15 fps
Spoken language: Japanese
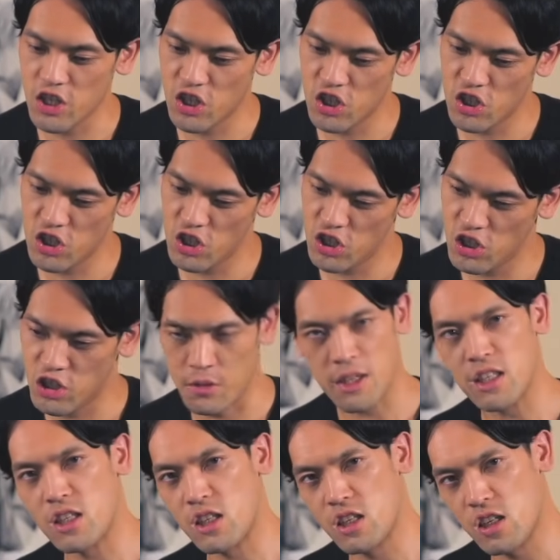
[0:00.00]
し
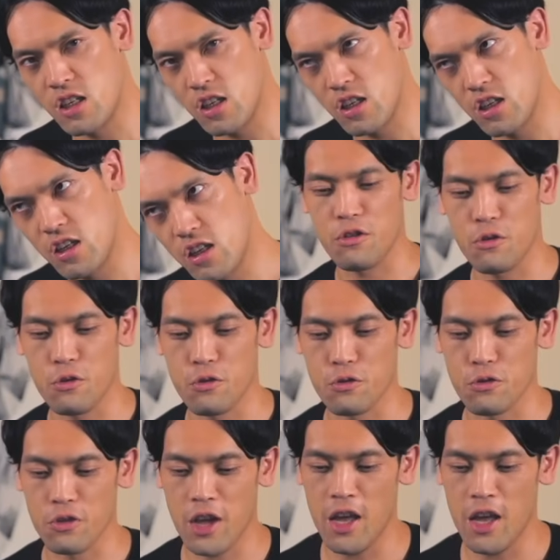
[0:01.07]
ます。ということで、